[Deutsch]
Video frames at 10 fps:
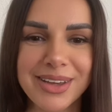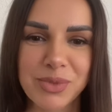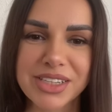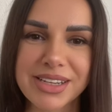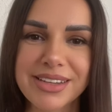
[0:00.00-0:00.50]

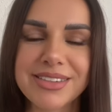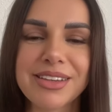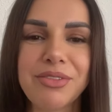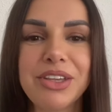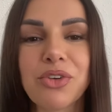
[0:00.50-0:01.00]
das letzte
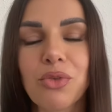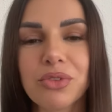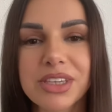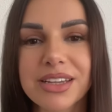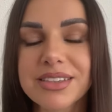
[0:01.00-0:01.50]
Video
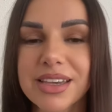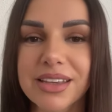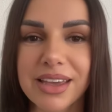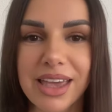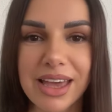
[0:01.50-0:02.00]
und jetzt sagt
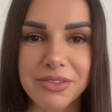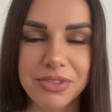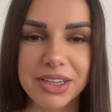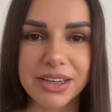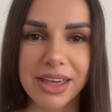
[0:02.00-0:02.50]
der Herr
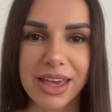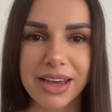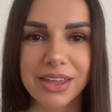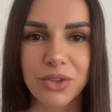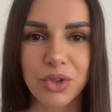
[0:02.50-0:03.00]

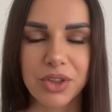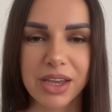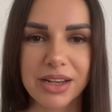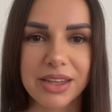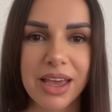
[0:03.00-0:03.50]

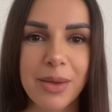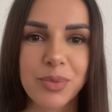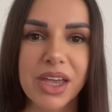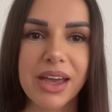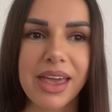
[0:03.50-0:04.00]
wiederhergestellt.
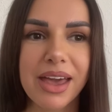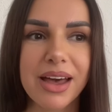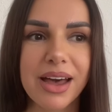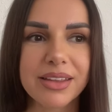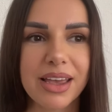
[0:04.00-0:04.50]
Der
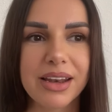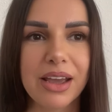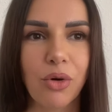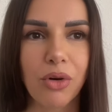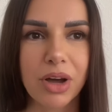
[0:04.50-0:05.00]
Herr hat eine
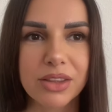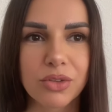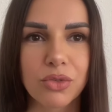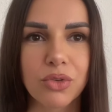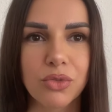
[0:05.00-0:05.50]

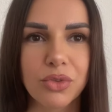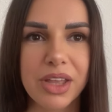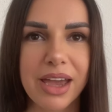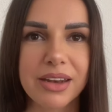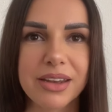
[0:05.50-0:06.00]
Ordnung
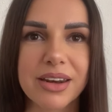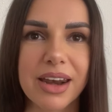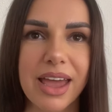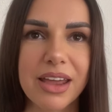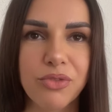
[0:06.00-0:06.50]
und eine
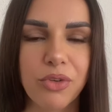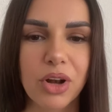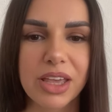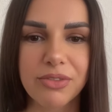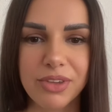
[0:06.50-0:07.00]

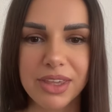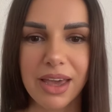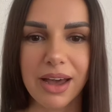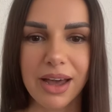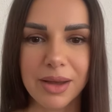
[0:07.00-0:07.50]
Reihenfolge, wie
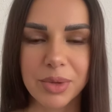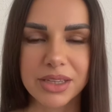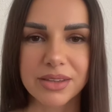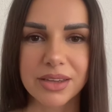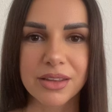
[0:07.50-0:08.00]
er
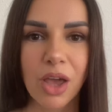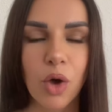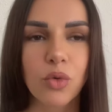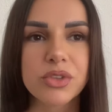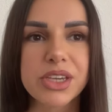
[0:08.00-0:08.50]
arbeitet
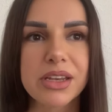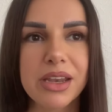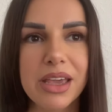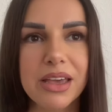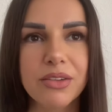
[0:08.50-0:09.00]
und je
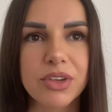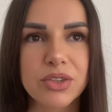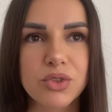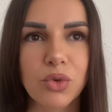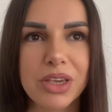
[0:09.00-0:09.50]
näher wir
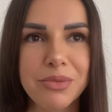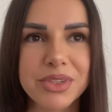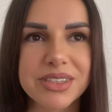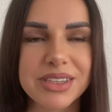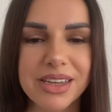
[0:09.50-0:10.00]
zu ihm
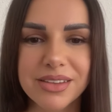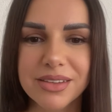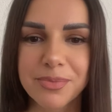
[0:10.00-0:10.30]
sind,